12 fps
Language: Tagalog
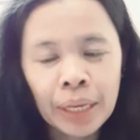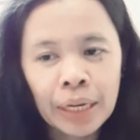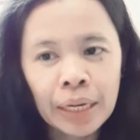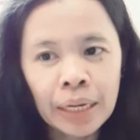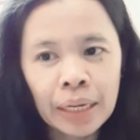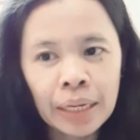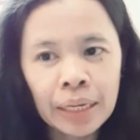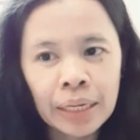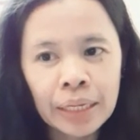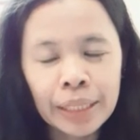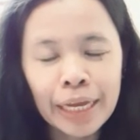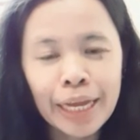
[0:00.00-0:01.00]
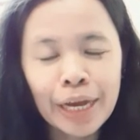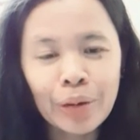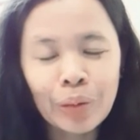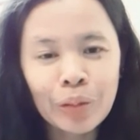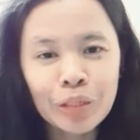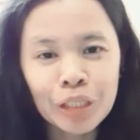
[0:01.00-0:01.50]
uh,
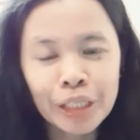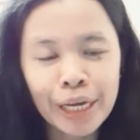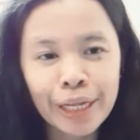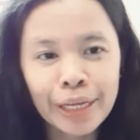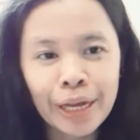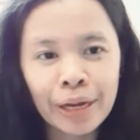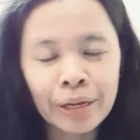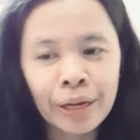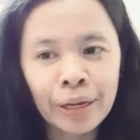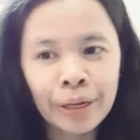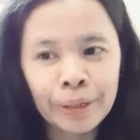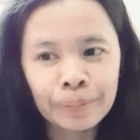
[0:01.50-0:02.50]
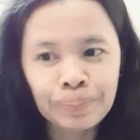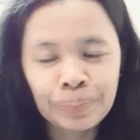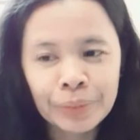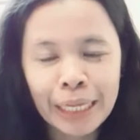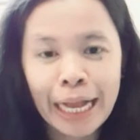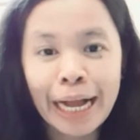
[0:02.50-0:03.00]
nagkaroon siya ng uh,
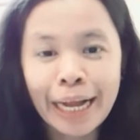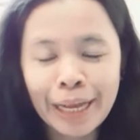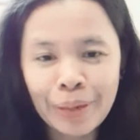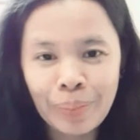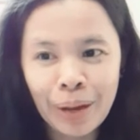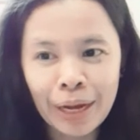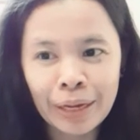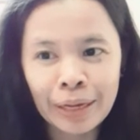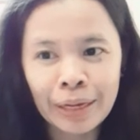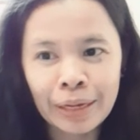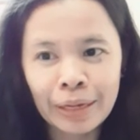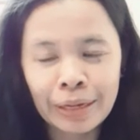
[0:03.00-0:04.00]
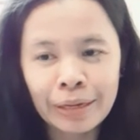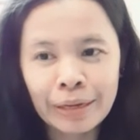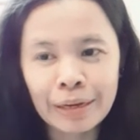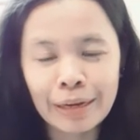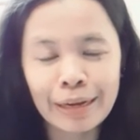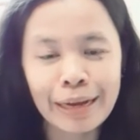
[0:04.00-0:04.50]
kakaibang uh,
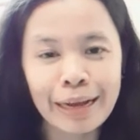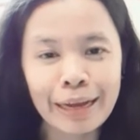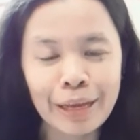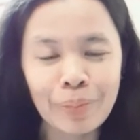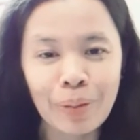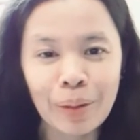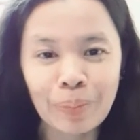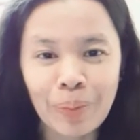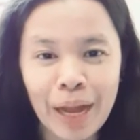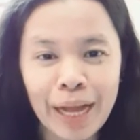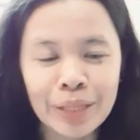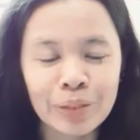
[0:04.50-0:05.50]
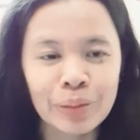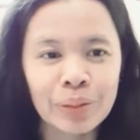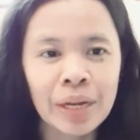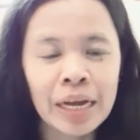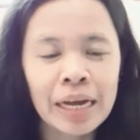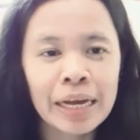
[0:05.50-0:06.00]
kakaibang plano
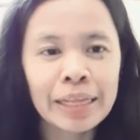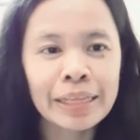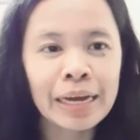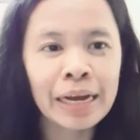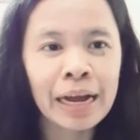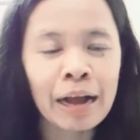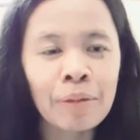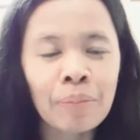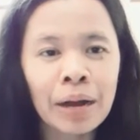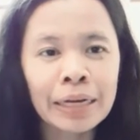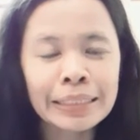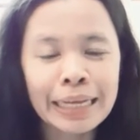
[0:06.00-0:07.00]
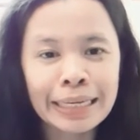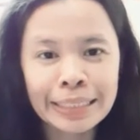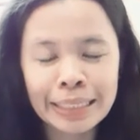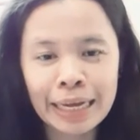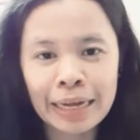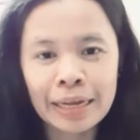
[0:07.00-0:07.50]
na habang
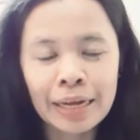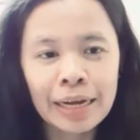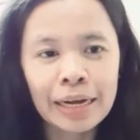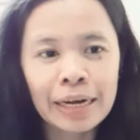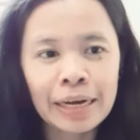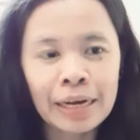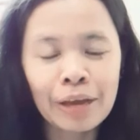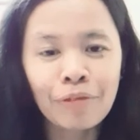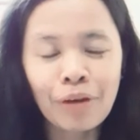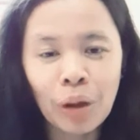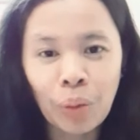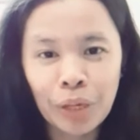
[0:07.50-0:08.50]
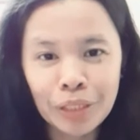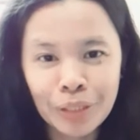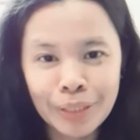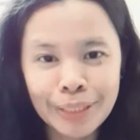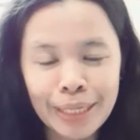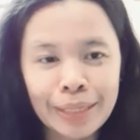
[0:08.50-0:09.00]
nasa uh,
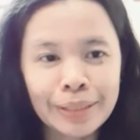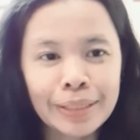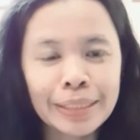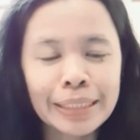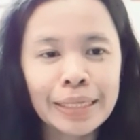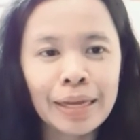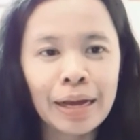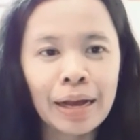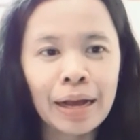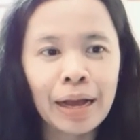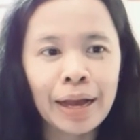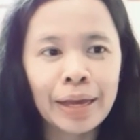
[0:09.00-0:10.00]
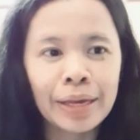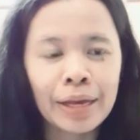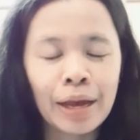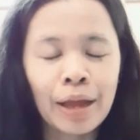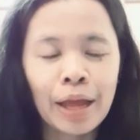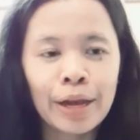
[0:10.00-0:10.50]
evacuation center sila ay uh,
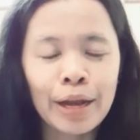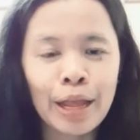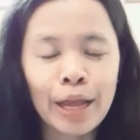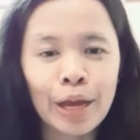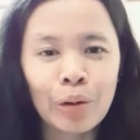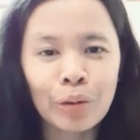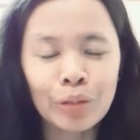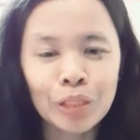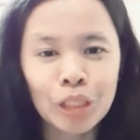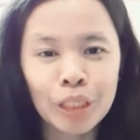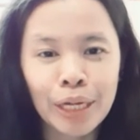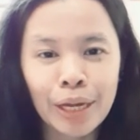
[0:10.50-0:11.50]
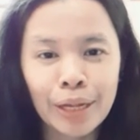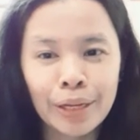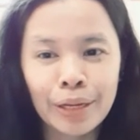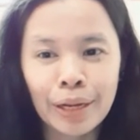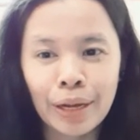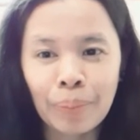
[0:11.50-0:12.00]
nagkaroon siya
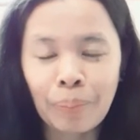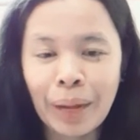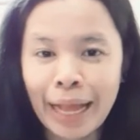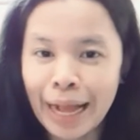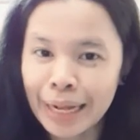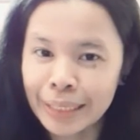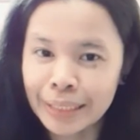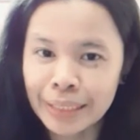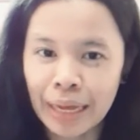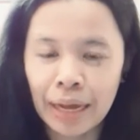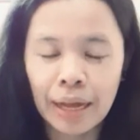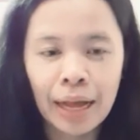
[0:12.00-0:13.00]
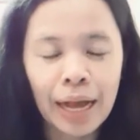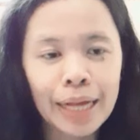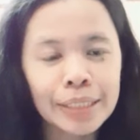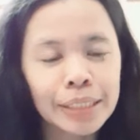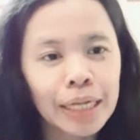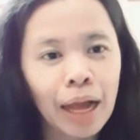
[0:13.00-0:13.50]
ng pag-asa
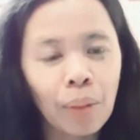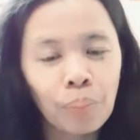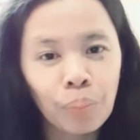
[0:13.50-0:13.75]
at saka